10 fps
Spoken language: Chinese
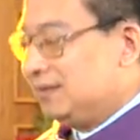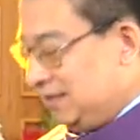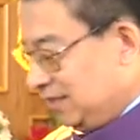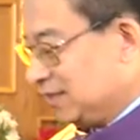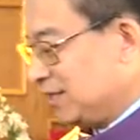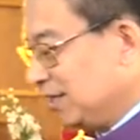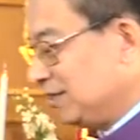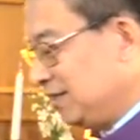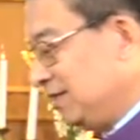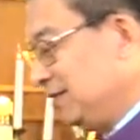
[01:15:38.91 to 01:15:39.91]
这个
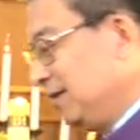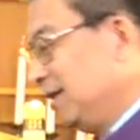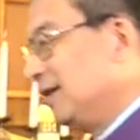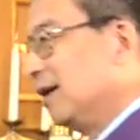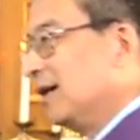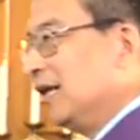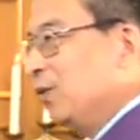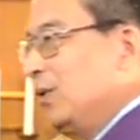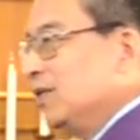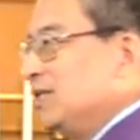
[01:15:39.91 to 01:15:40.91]
伤心和刚
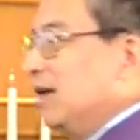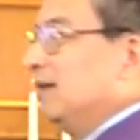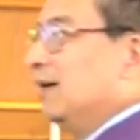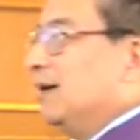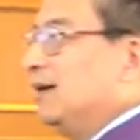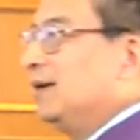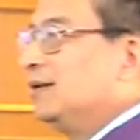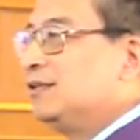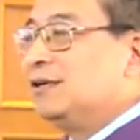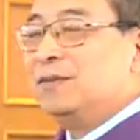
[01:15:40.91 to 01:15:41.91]
才我讲的
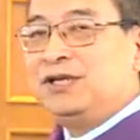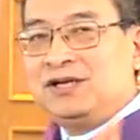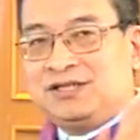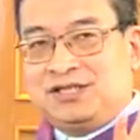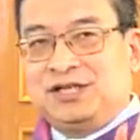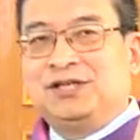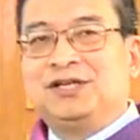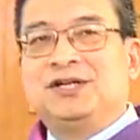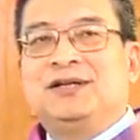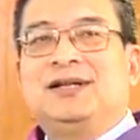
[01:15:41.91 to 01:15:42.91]
什么叫神
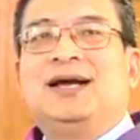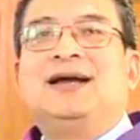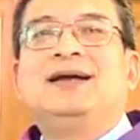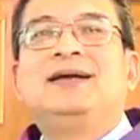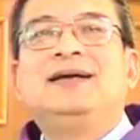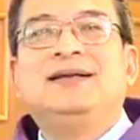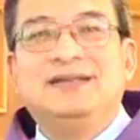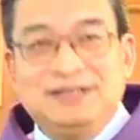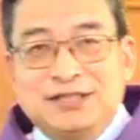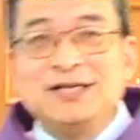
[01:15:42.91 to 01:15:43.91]
的忍耐，
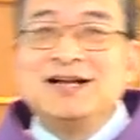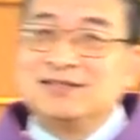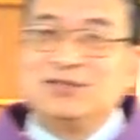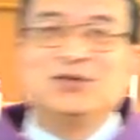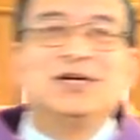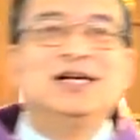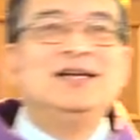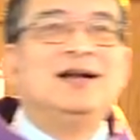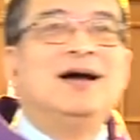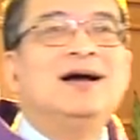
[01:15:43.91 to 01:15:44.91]
一次两次就可
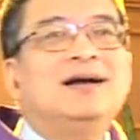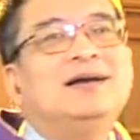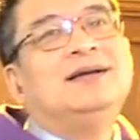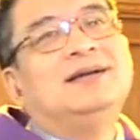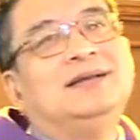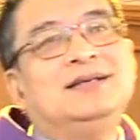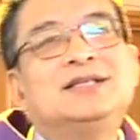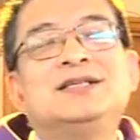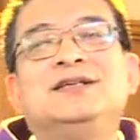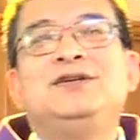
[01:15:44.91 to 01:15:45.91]
以了，一
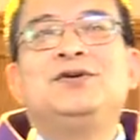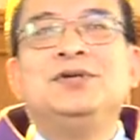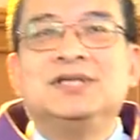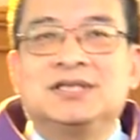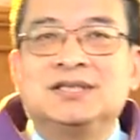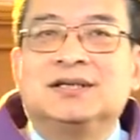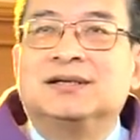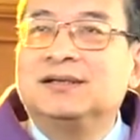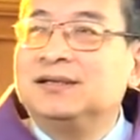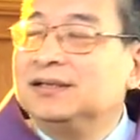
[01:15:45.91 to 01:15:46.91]
次又一次，
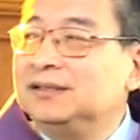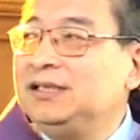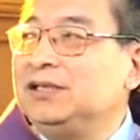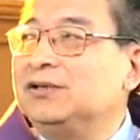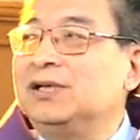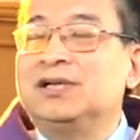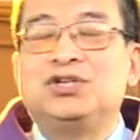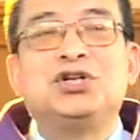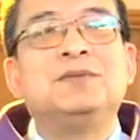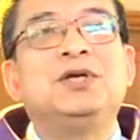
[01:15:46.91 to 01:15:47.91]
地球上的
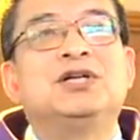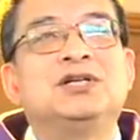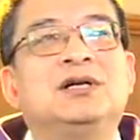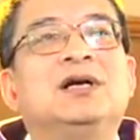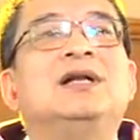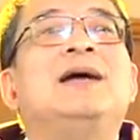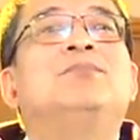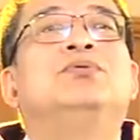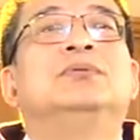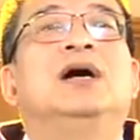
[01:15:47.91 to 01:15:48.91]
生命成了
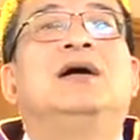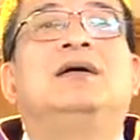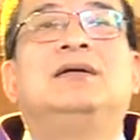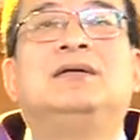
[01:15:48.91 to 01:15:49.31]
烂葡萄。